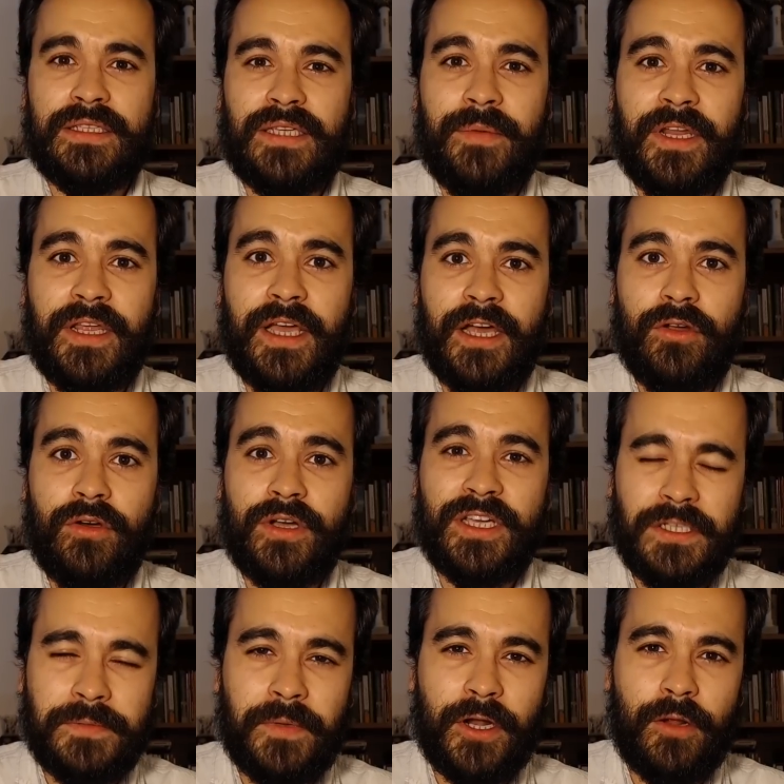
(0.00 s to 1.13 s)
es americano, que es
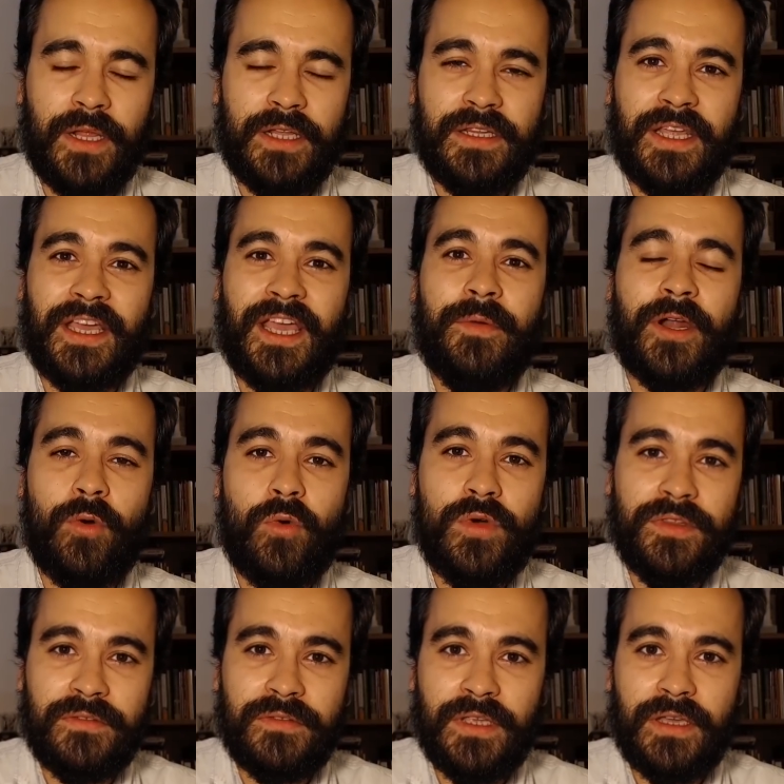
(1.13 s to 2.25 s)
hispanohablante, qué
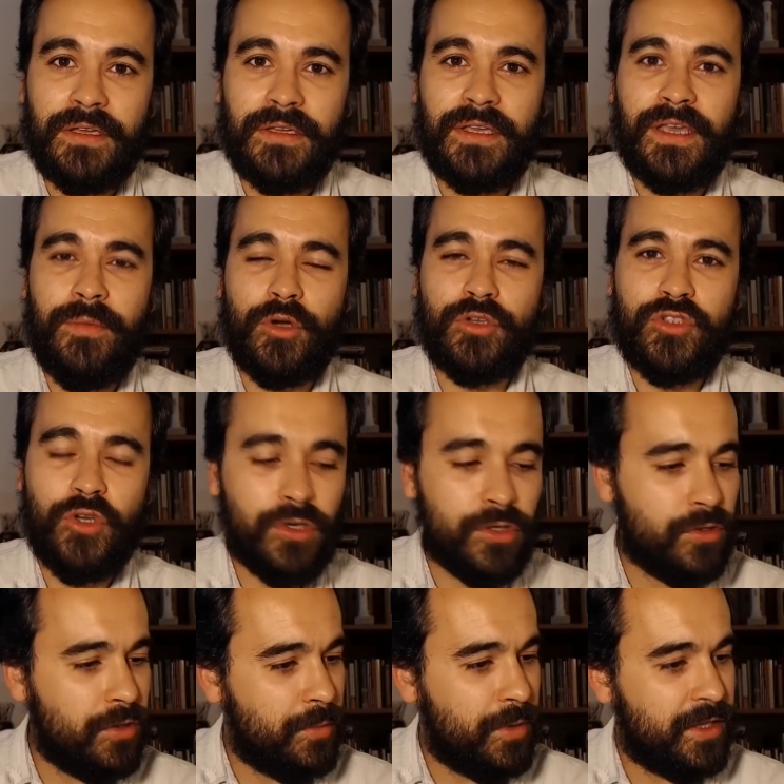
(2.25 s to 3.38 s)
vergüenza, qué
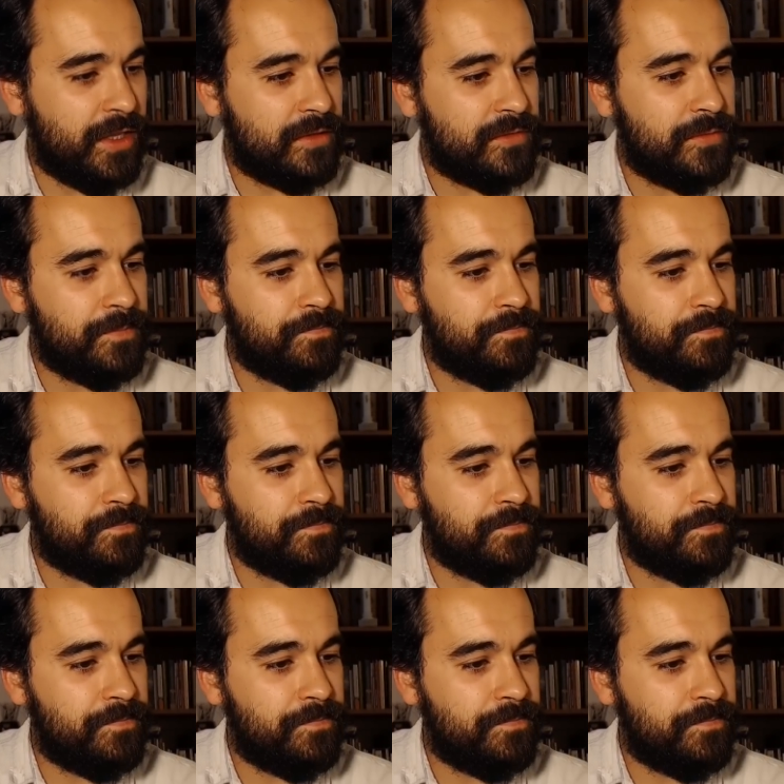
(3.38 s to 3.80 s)
bochorno, de verdad.